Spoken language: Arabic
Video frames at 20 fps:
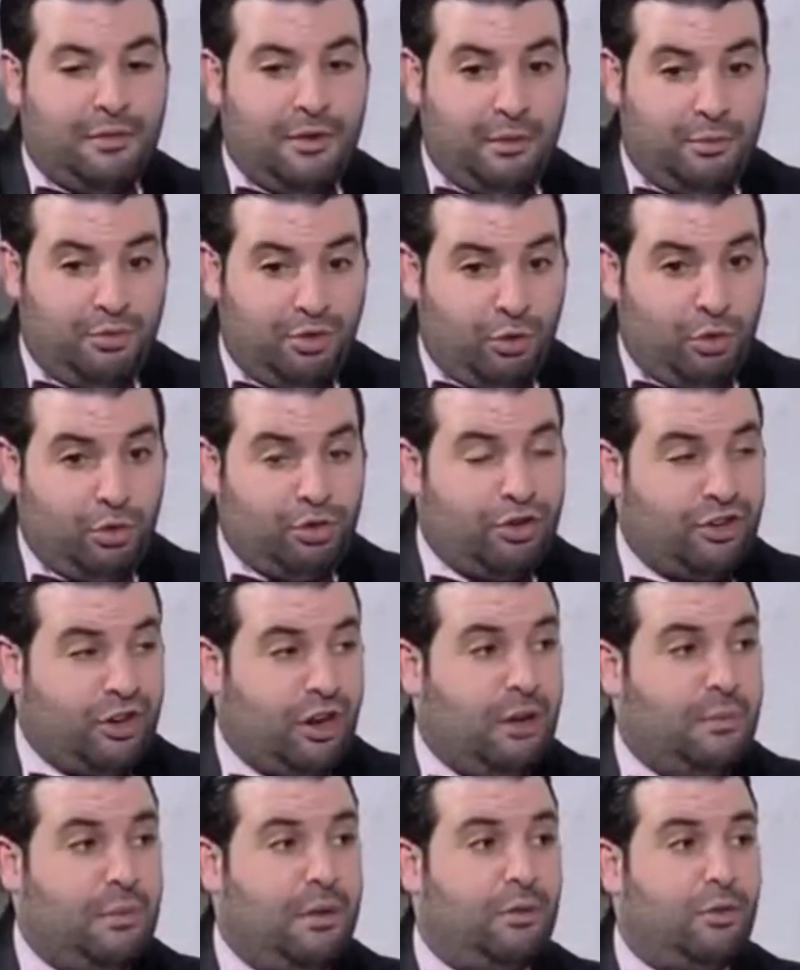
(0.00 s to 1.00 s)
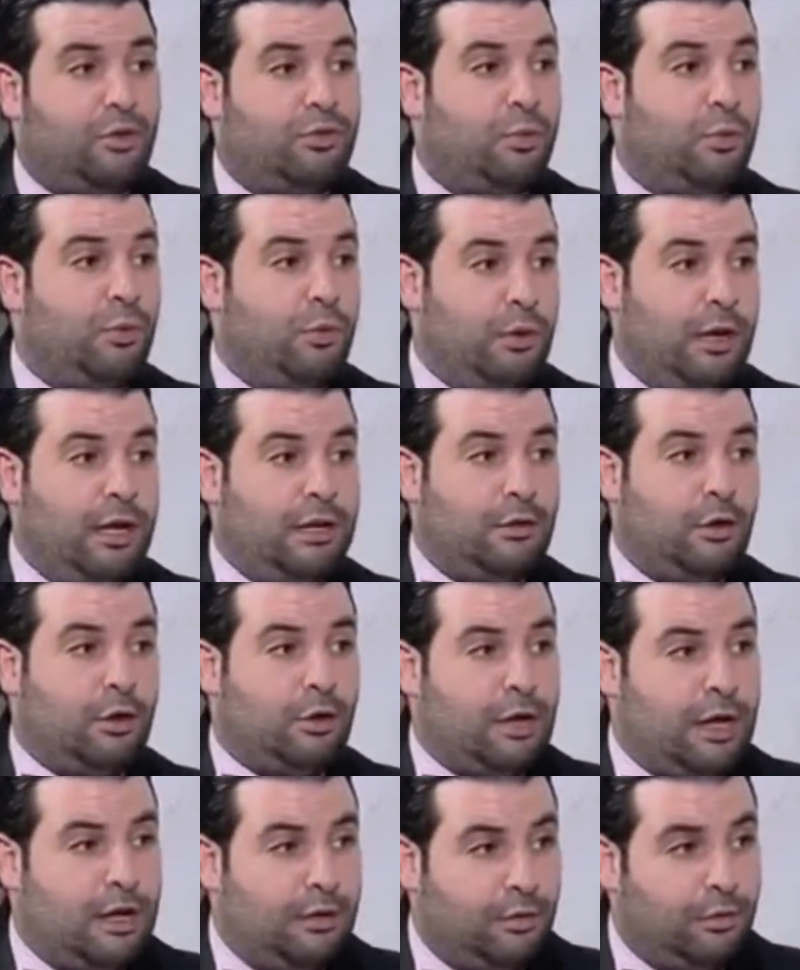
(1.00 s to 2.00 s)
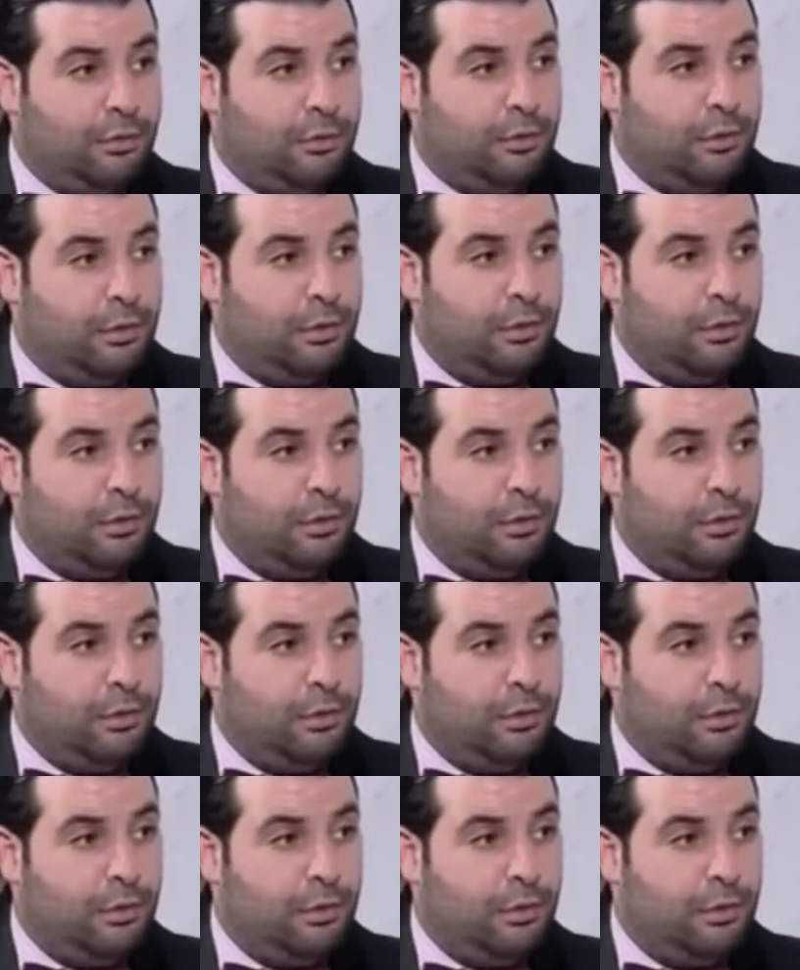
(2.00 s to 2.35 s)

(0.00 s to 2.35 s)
فيه باش يخرج ان شاء الله بيانتو اسمه التورنادو